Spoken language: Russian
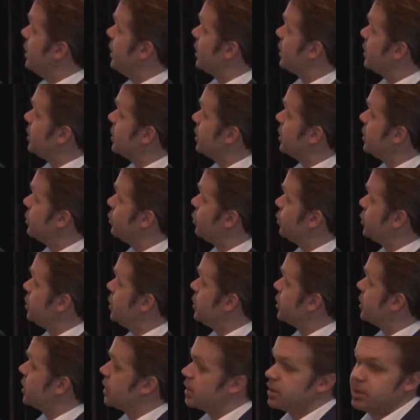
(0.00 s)
некоторых
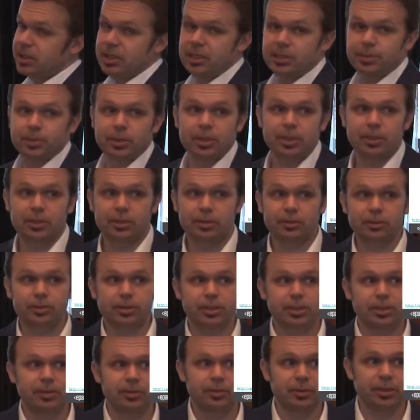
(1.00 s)
точечках здесь мы
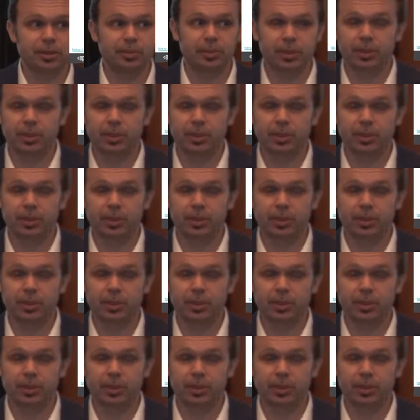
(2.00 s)
тоже сегодня